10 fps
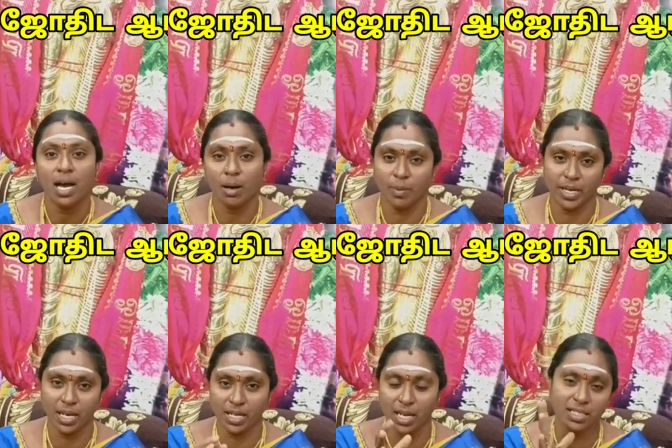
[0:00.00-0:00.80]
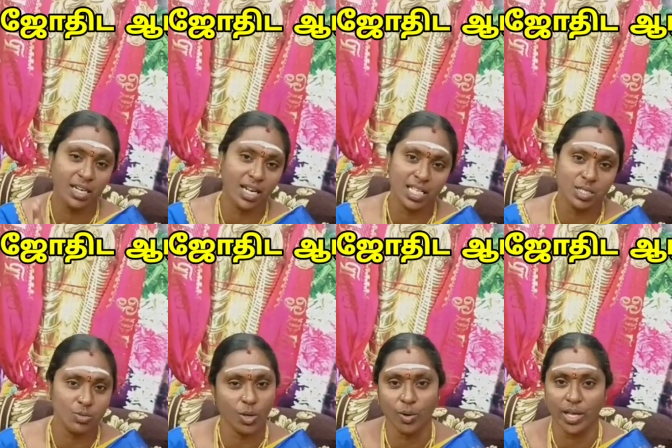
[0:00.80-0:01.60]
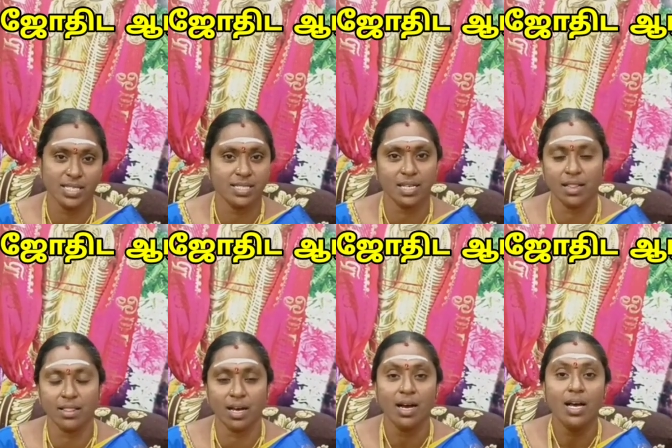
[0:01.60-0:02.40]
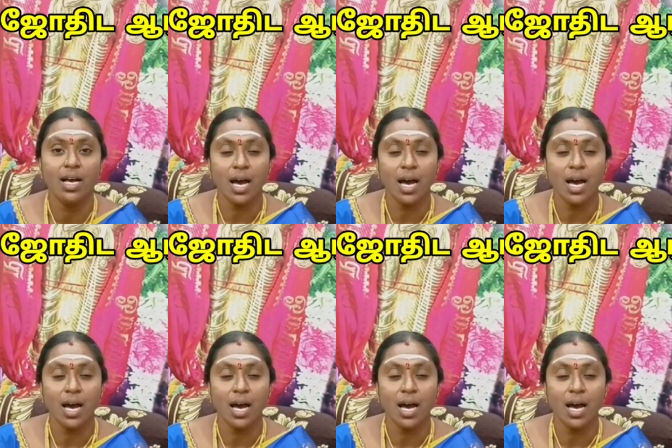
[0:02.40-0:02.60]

அப்படின்னா அது அர்த்தநாரீஸ்வரருடைய ஸ்தலம் தான்